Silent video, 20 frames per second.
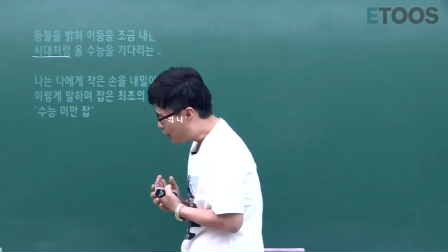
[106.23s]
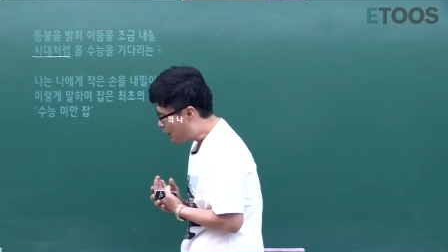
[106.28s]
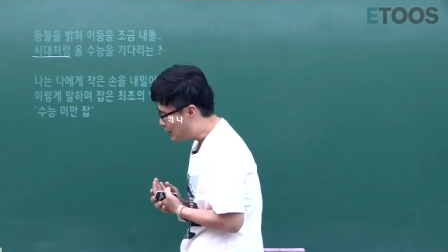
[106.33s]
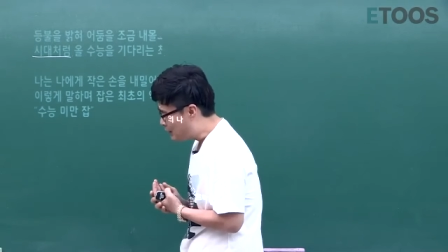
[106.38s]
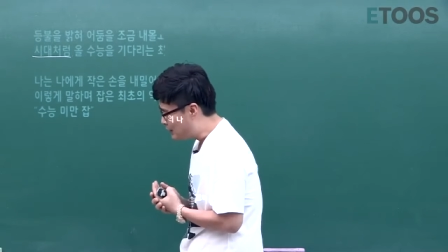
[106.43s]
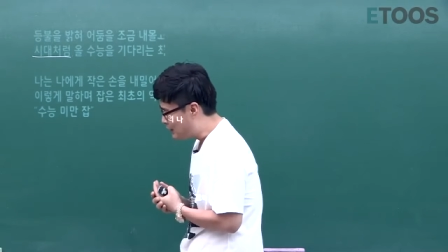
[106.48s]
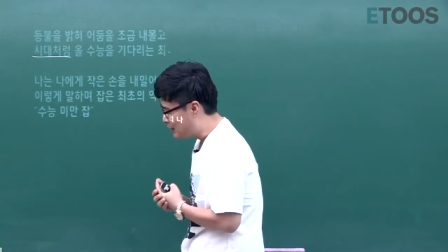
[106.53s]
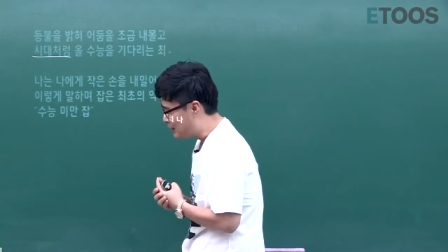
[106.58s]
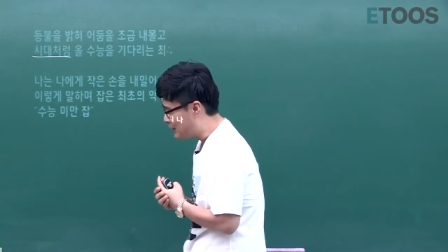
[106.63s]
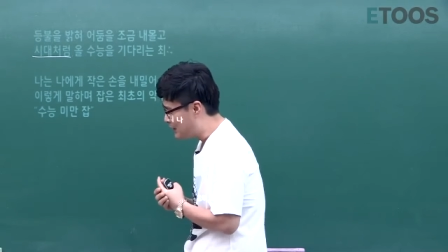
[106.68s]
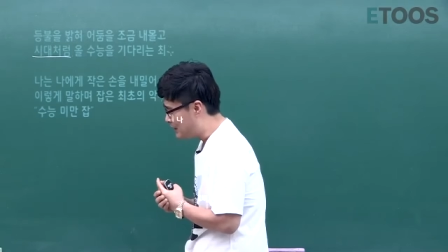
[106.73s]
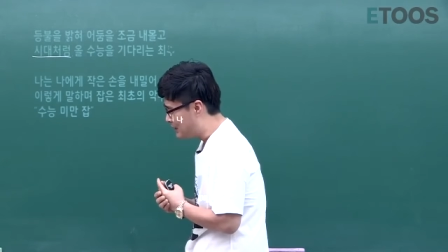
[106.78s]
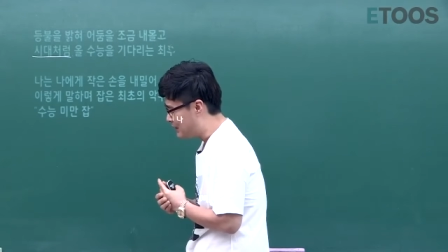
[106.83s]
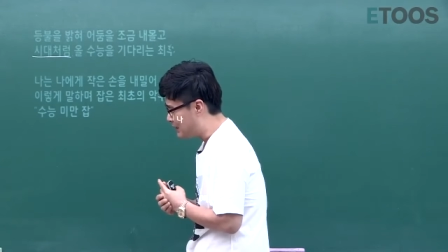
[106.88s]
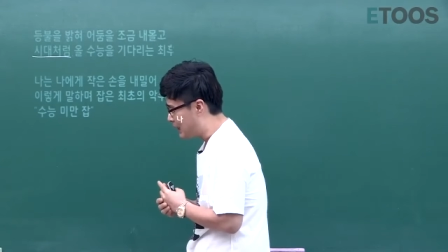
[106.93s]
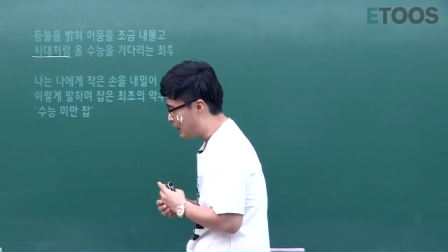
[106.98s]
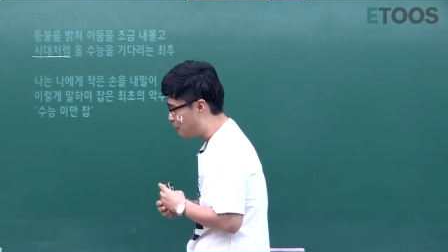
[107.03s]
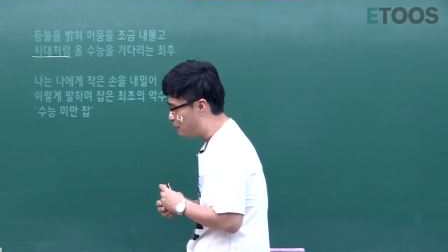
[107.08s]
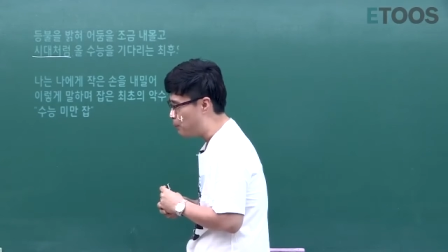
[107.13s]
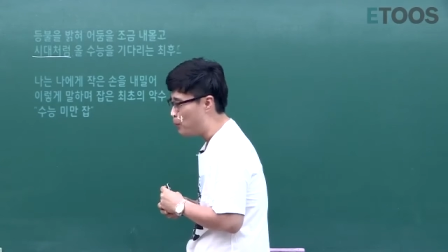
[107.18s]
가지
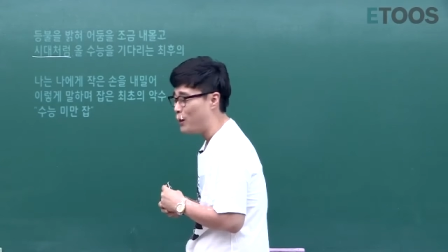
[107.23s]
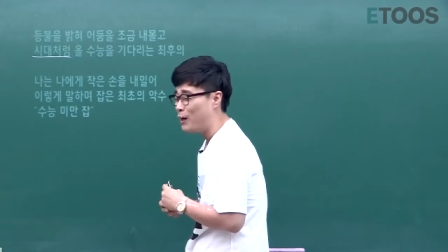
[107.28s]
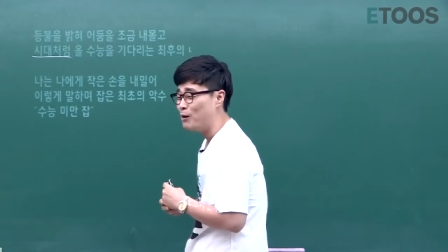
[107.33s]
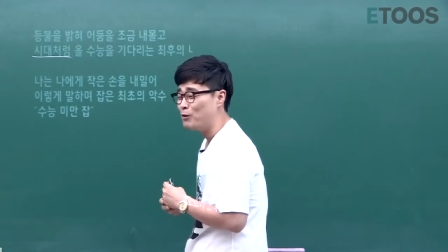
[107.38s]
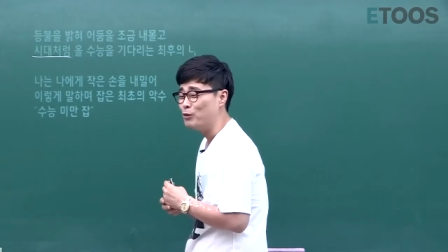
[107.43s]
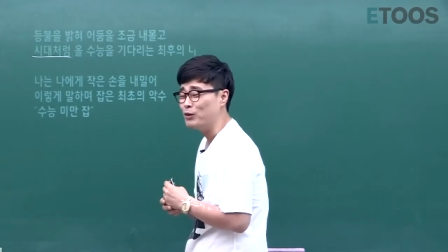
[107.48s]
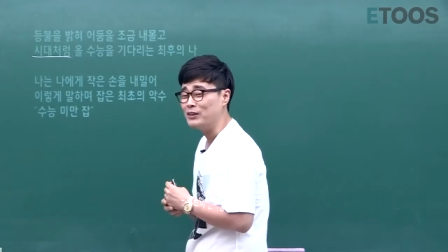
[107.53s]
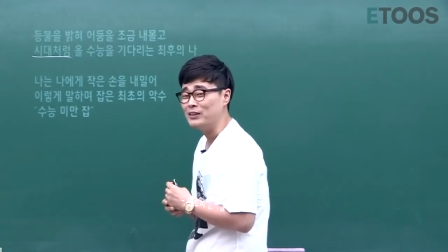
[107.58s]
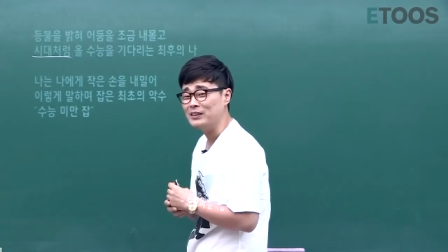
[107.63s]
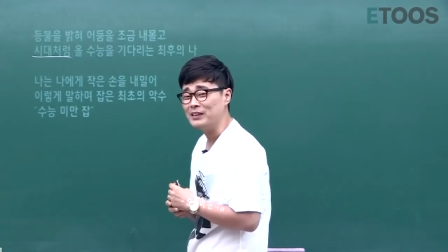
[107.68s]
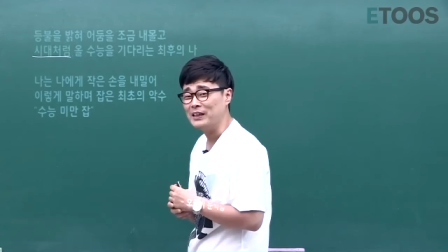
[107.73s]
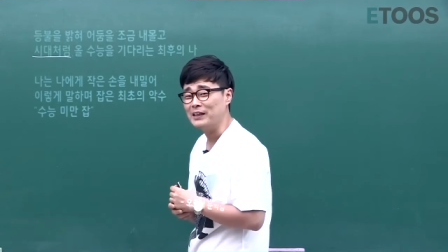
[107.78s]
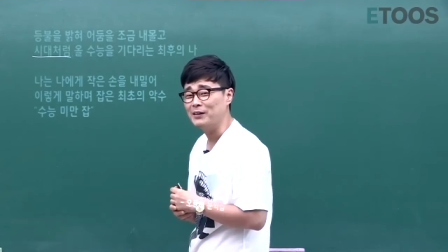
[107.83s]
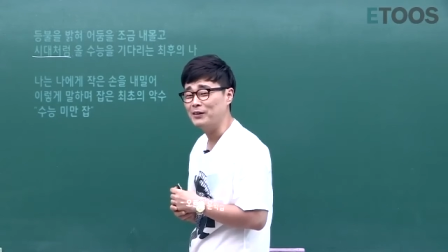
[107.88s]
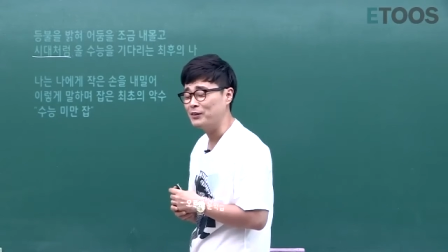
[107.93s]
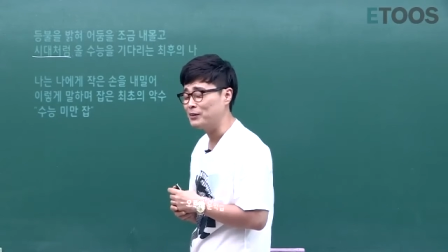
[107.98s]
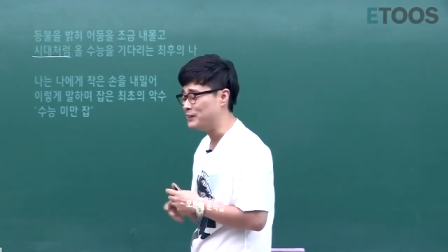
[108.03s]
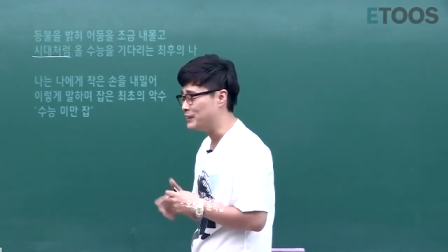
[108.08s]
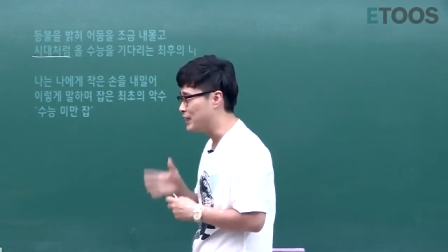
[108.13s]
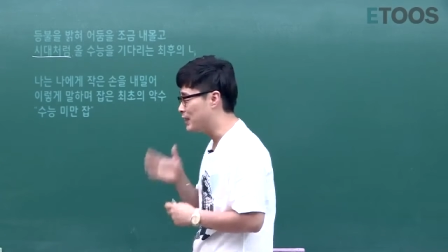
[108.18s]
내포하고
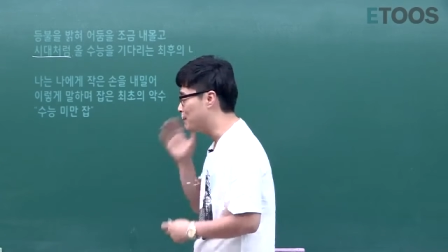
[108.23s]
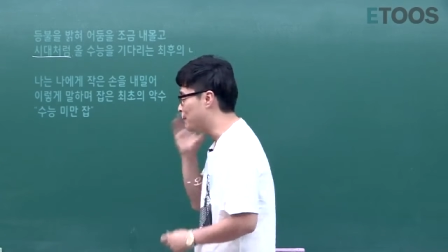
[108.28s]
있는데요 제가